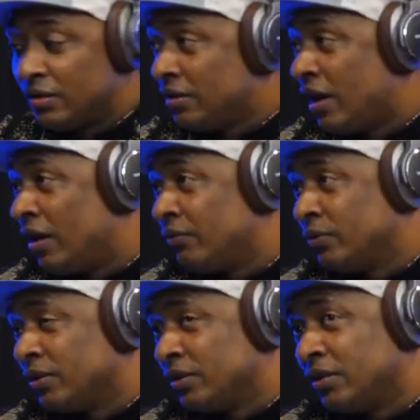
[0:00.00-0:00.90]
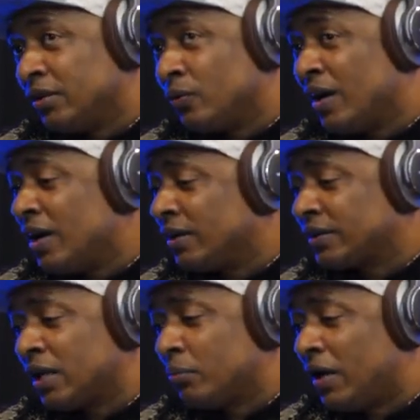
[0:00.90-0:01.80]
Navio negreiro a
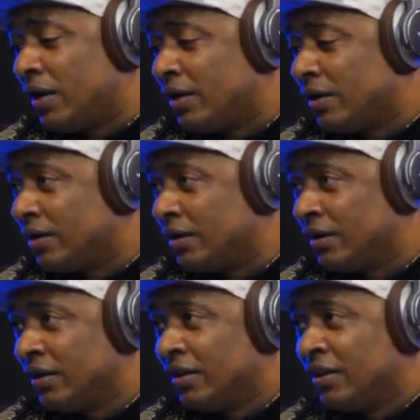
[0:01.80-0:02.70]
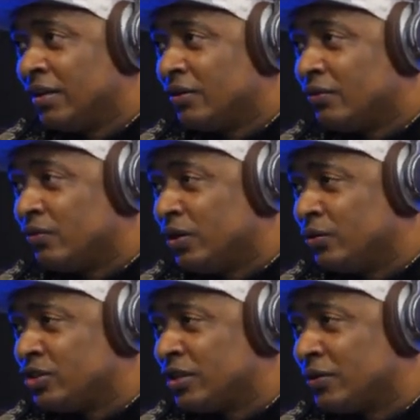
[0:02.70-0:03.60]
trabalhar.
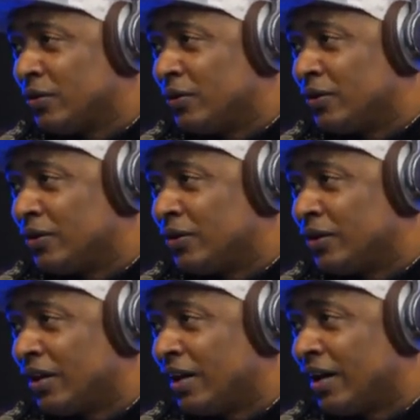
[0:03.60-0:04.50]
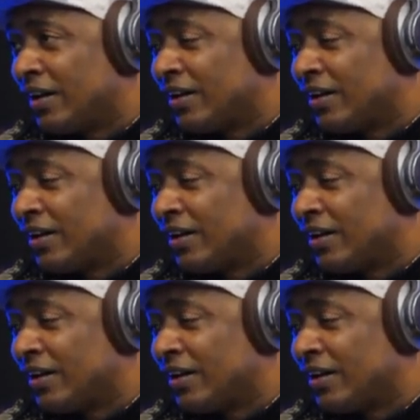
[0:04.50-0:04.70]
Veio de Angola.